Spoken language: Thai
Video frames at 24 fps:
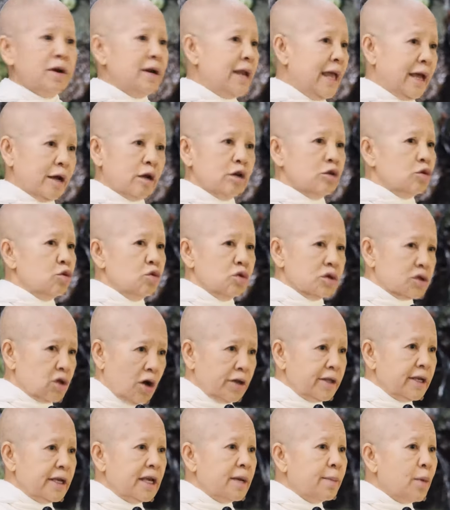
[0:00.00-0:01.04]
ราะเด็กก็ถูกสอ
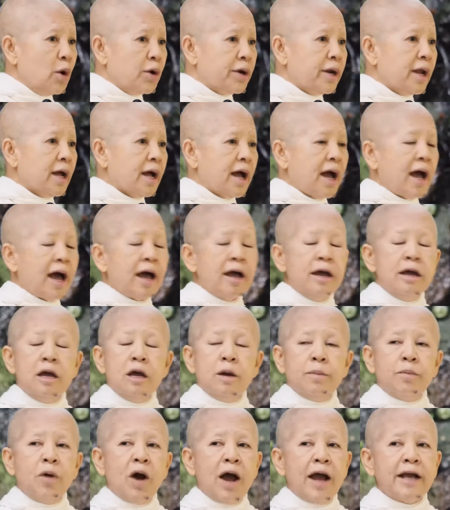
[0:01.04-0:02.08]
นอย่างนี้หมดนะคะ
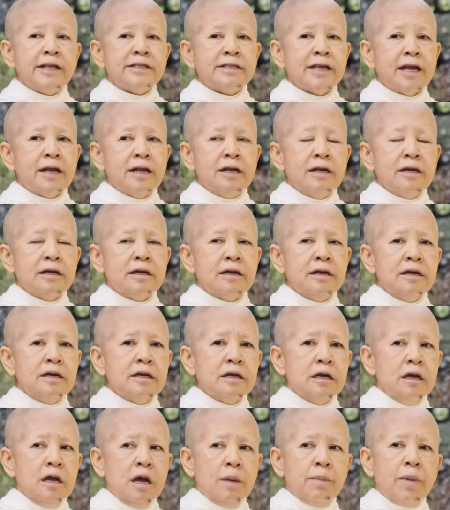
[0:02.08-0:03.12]
พอหายใจลึ
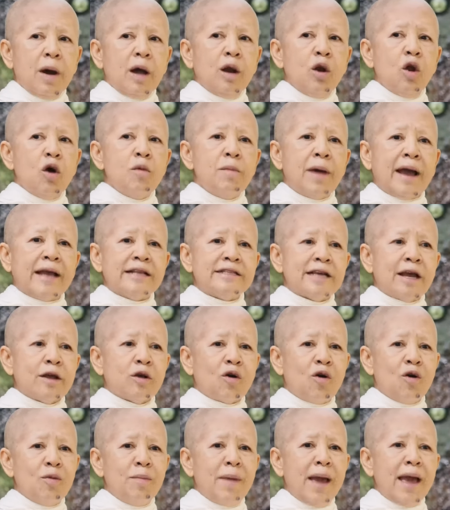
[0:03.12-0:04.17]
กๆเพราะลมหายใจ
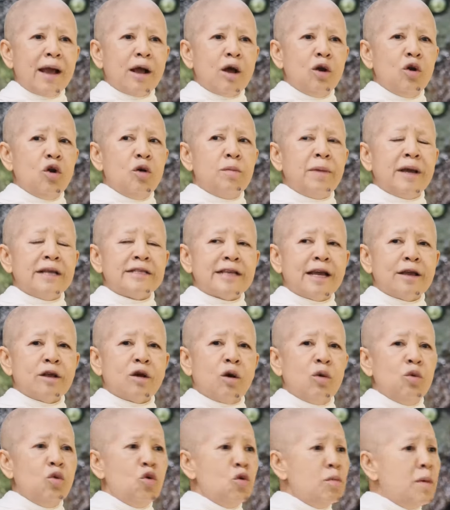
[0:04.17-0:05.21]
ของแม่กับลมหายใจ
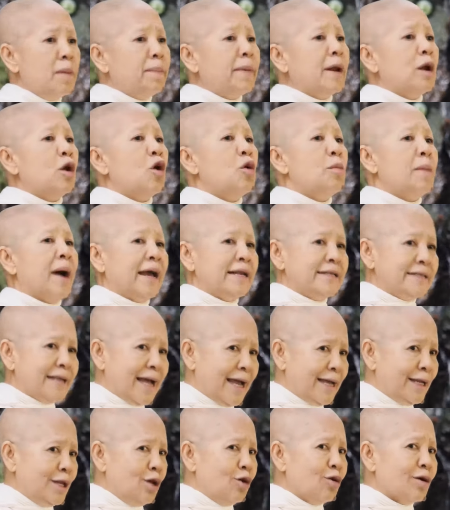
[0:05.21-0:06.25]
ของลูกมันเป็นลมหายใจ
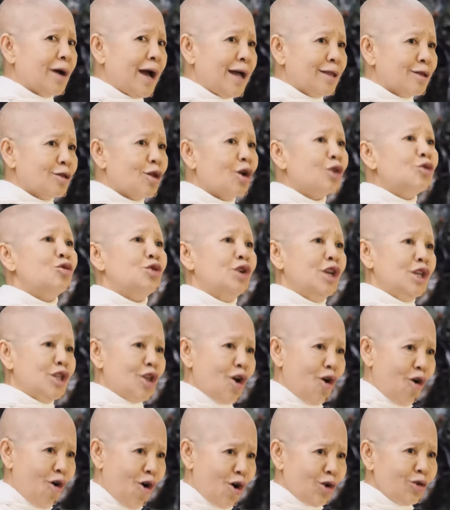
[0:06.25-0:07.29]
เดียวกันตอนอยู่ใน
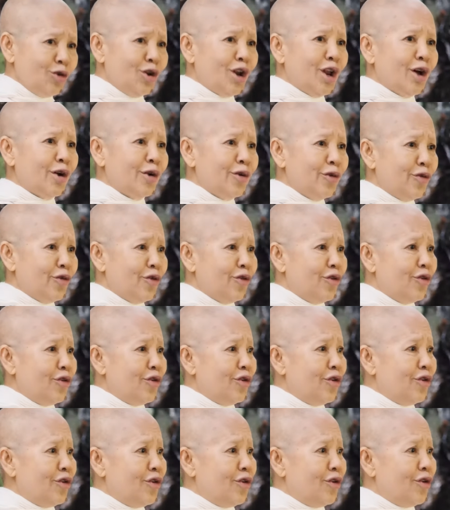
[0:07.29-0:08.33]
ท้องอยู่แล้วลูก
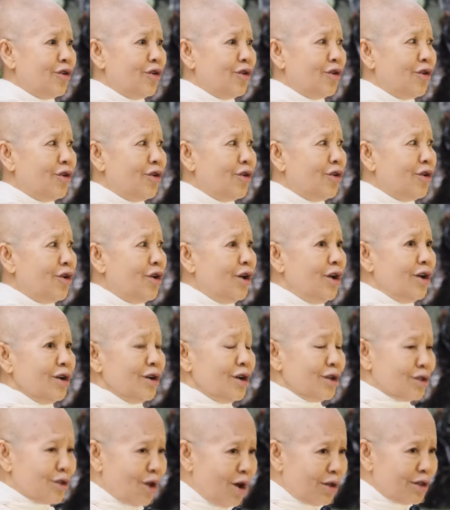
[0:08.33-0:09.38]

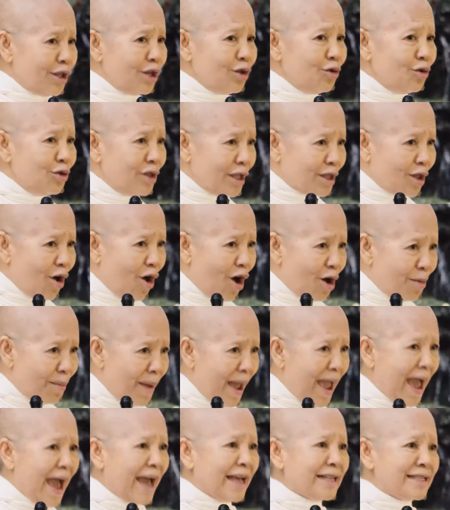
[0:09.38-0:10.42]
คือตอนที่อยู่ในท้อง
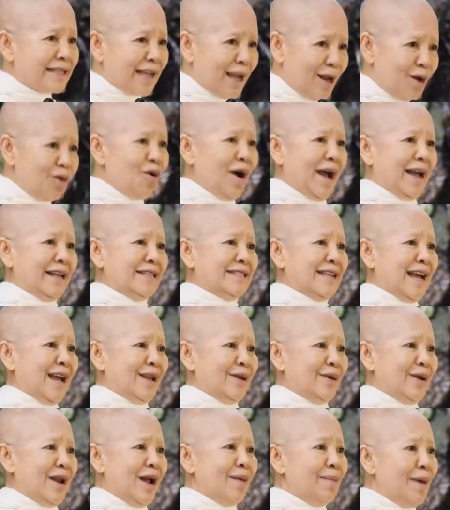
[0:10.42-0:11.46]
แม่หายใจลูกหายใจ
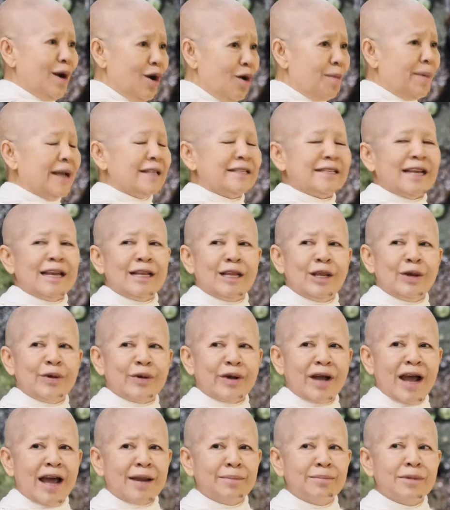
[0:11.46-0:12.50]
อยู่แล้วมันลมหายใจเดียว
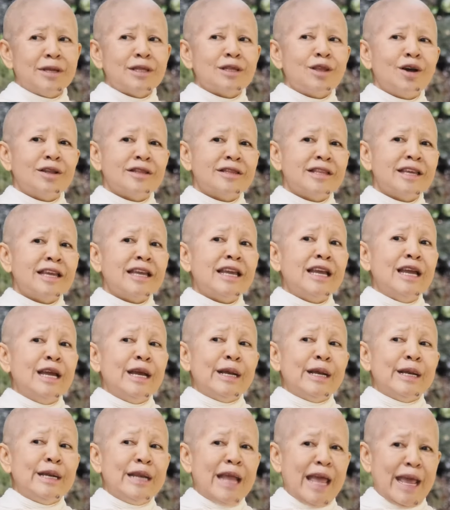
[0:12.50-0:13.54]
กันเหมือนตอนที่
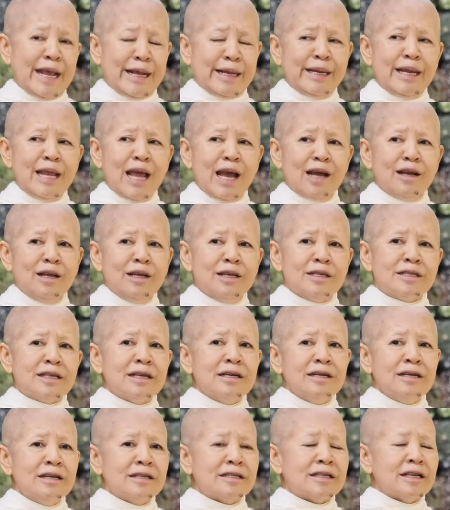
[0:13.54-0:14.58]
เด็กเนี่ยสะ
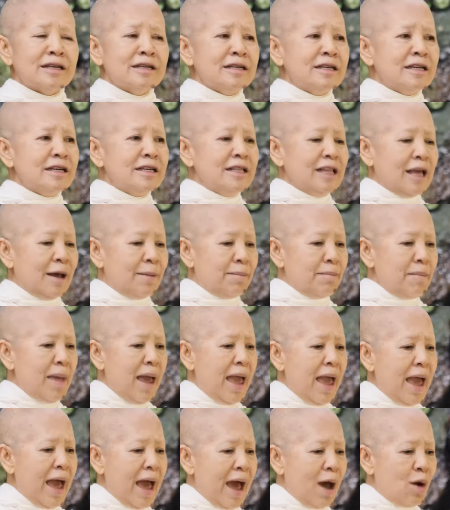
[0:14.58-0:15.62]
อึกสะอื้นเนี่ย
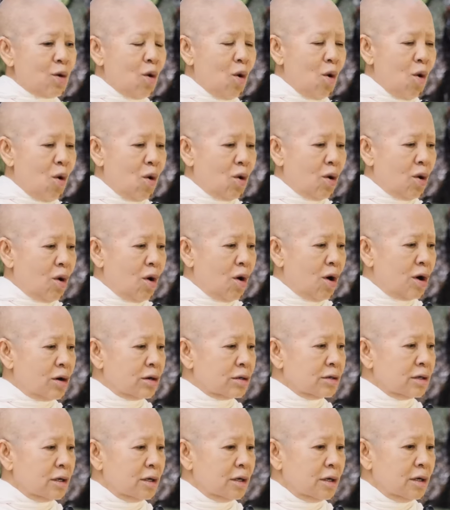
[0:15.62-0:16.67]
แม่เอาอกของ
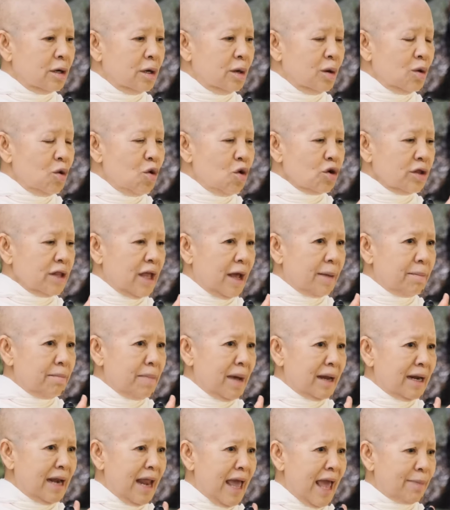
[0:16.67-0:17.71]
ลูกเนี่ย
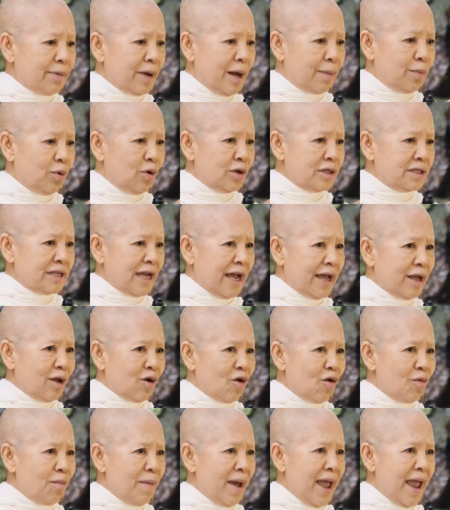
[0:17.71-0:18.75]
มันแนบกับหัวใจข
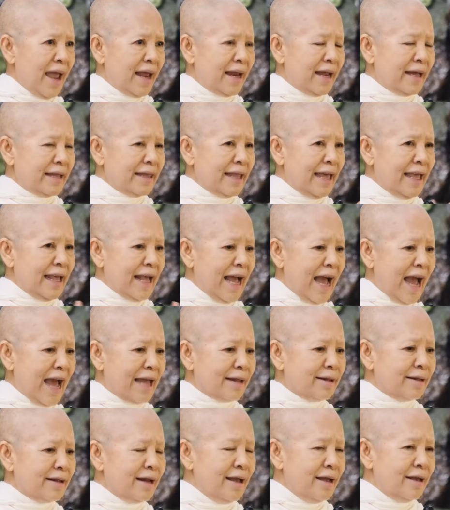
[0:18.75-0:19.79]
องแม่ในงา
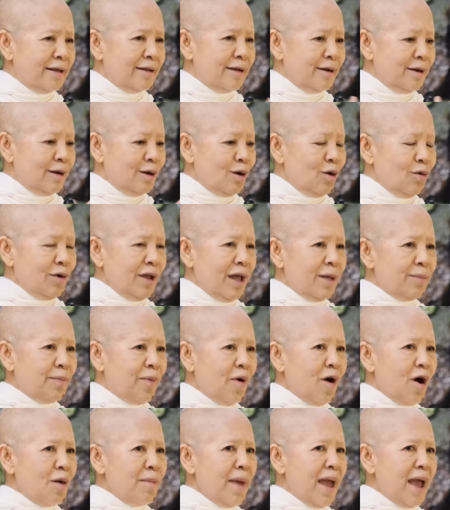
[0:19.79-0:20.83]
นโรงเรียน
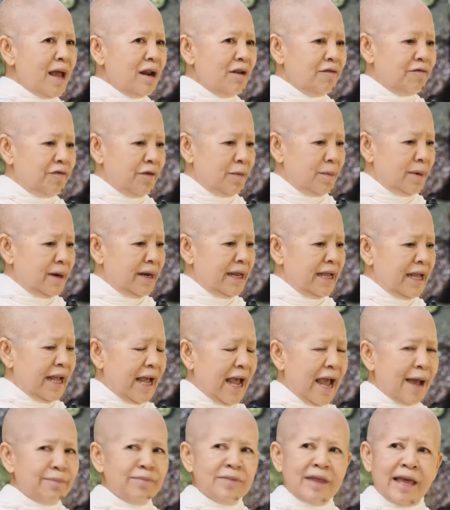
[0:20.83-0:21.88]
พ่อแม่หรือ Family
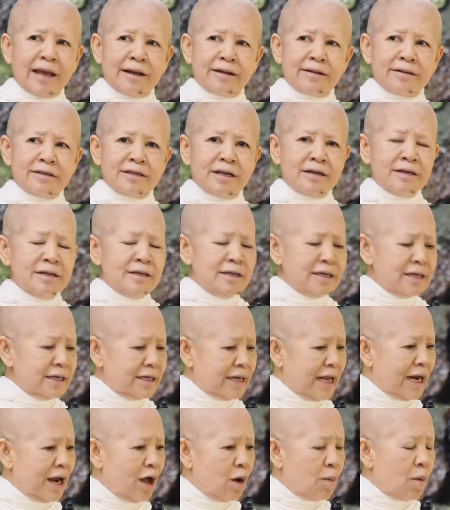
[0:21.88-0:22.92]
Camp เด็กสะอื้น
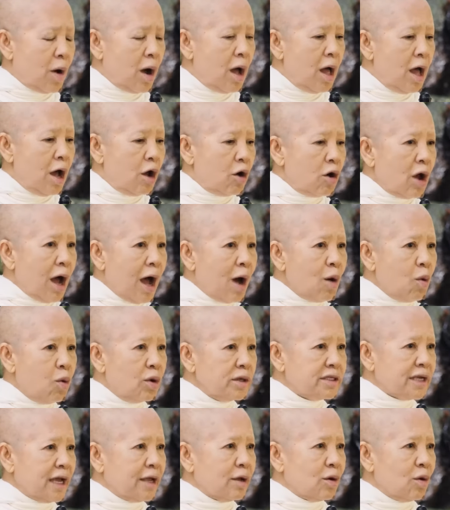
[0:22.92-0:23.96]
เนี่ยเราบอกเราเอาหัว
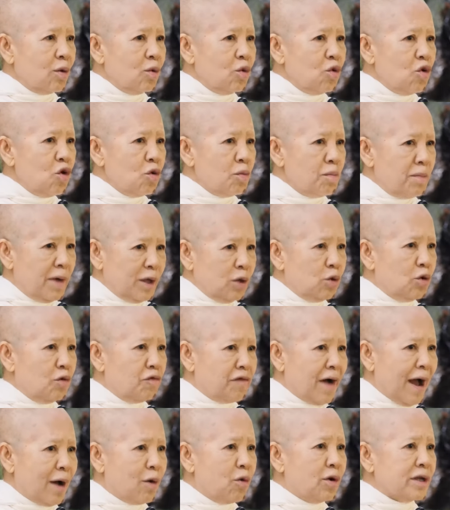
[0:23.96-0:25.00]
ใจของลูกมาอยู่
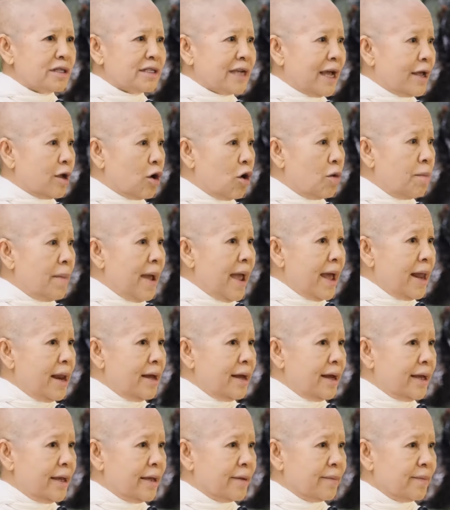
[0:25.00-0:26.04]
ฝั่งหัวใจของแม่
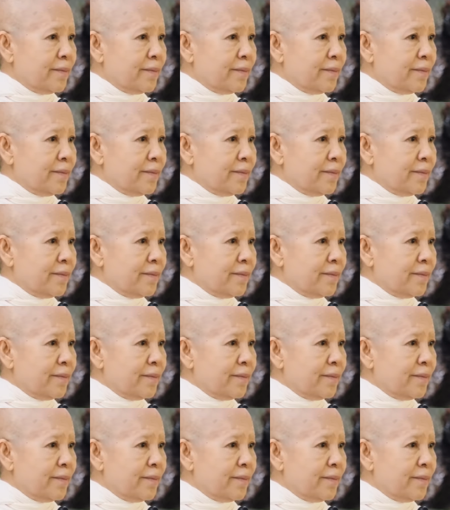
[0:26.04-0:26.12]
เลย